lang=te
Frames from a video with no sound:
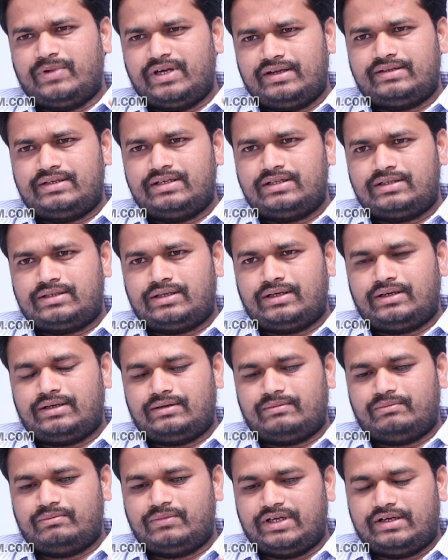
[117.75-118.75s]
మీరు ఇచ్చే
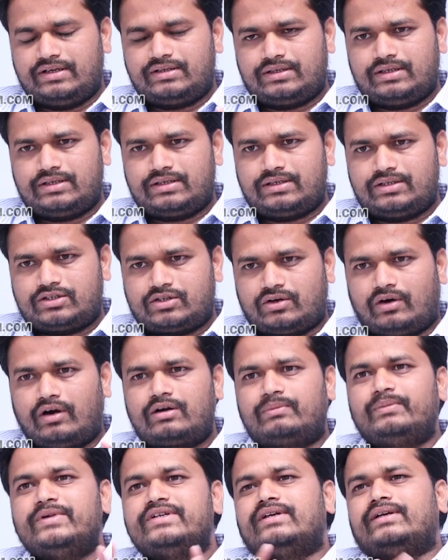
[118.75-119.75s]
మీరు ఇచ్చే
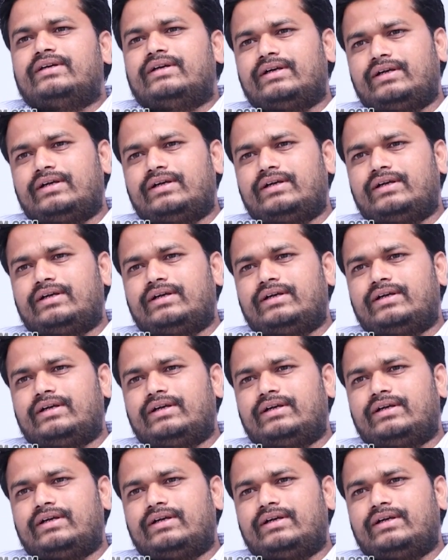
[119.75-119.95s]
షార్ట్ మెసేజ్